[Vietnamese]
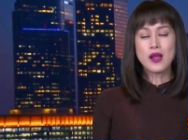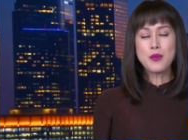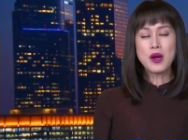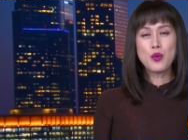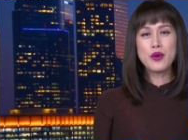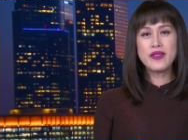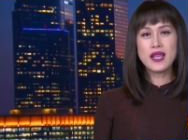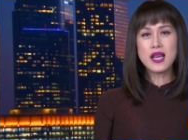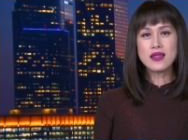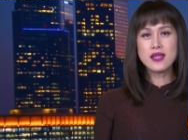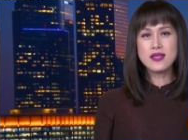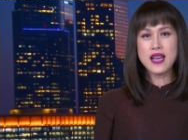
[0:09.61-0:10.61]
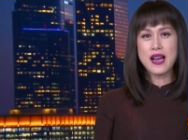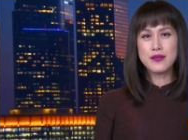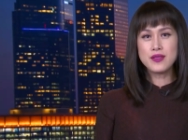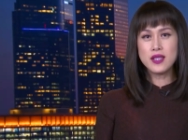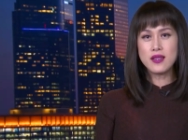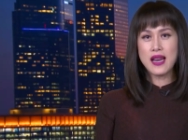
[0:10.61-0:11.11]
Cảm ơn quý vị khán thính
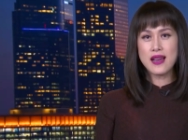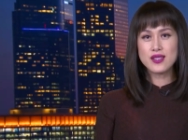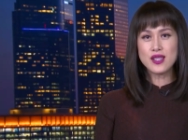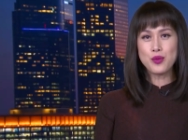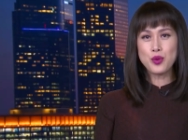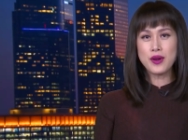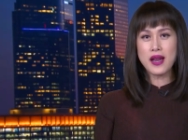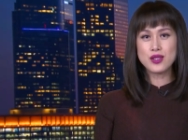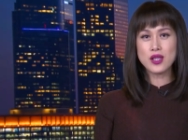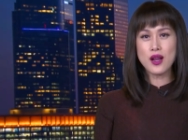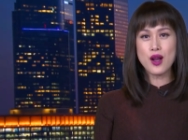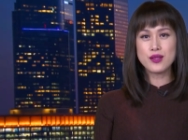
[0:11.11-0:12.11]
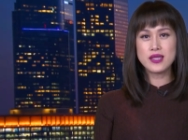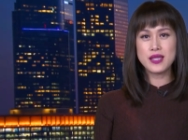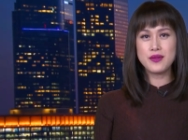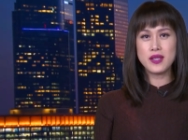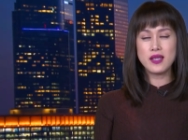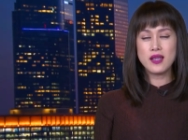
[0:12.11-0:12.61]
giả vẫn giữ làn sóng của Đài Sài Gòn
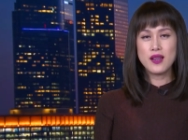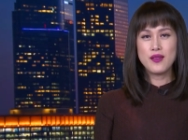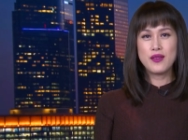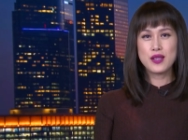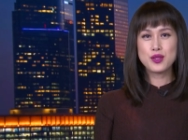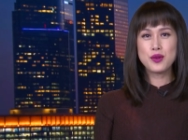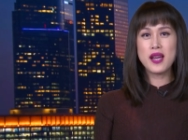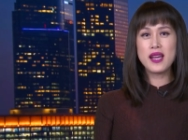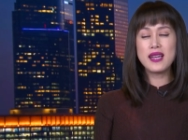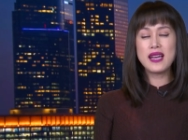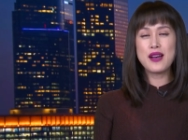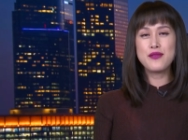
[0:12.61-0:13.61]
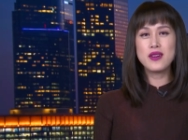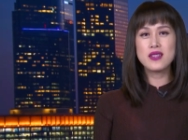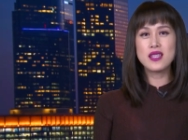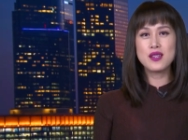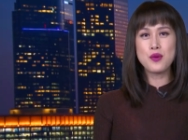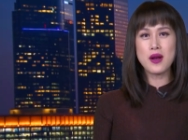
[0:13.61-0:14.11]
ti vi. Và sau đây là
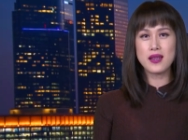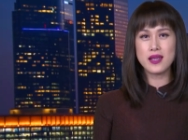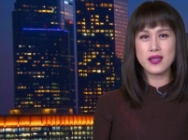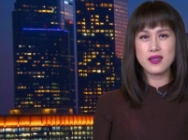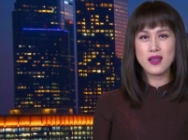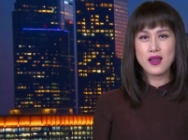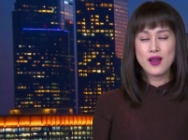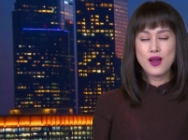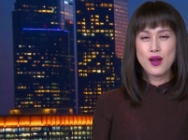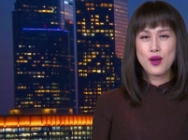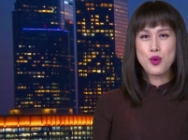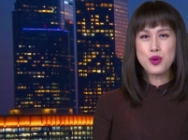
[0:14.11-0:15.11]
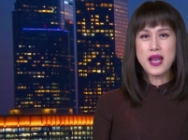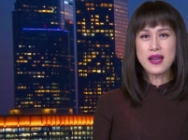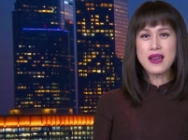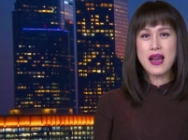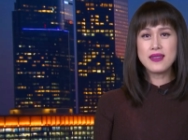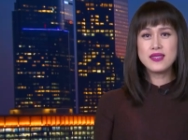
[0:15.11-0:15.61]
phần tin Hoa Kỳ. Ngũ
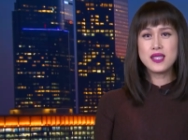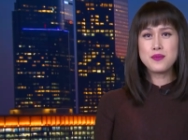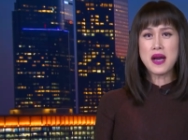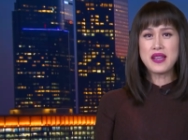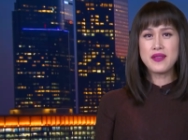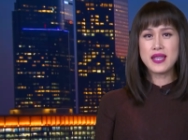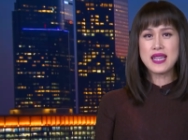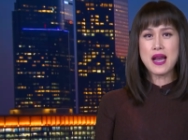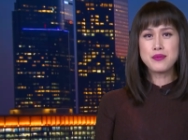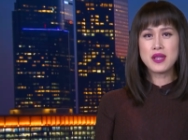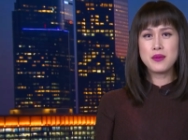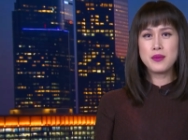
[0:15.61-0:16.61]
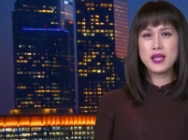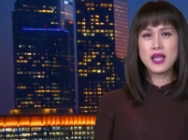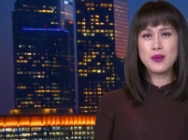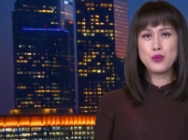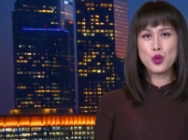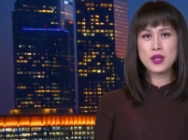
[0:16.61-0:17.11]
giác đài chi bảy phẩy tám tỷ Mỹ
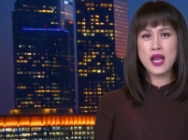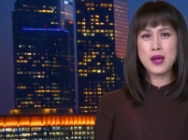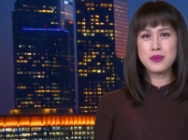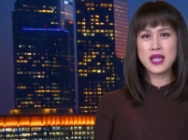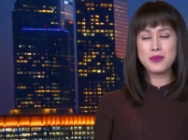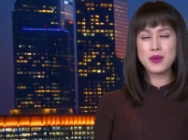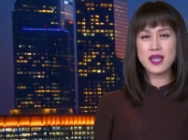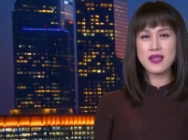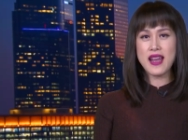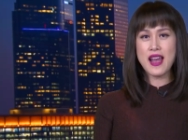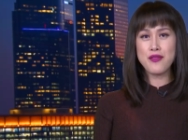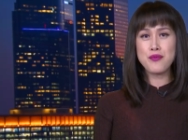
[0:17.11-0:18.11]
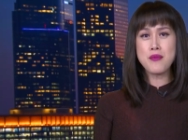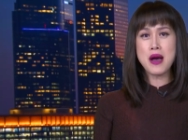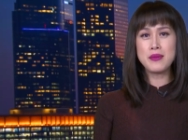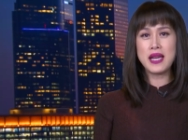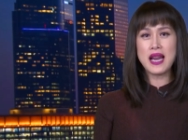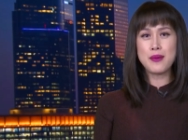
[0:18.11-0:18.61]
Kim mua thêm tiêm kích F
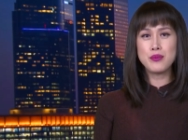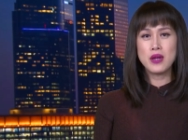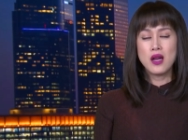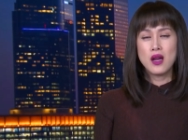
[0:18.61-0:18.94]
ba mươi lăm.